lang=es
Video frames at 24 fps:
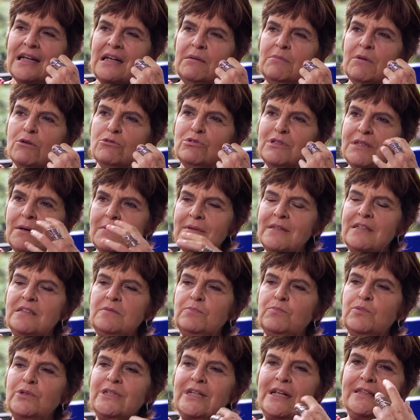que me gustaba
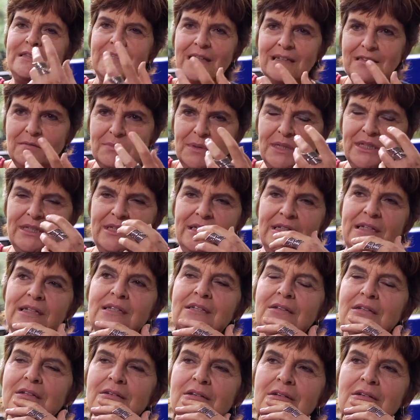después retransmitir,